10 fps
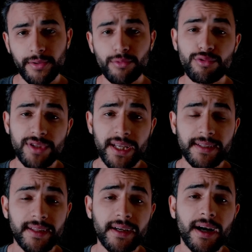
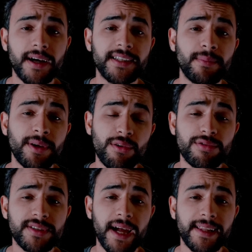Üzerinde kaynama
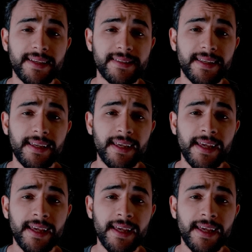göstergesi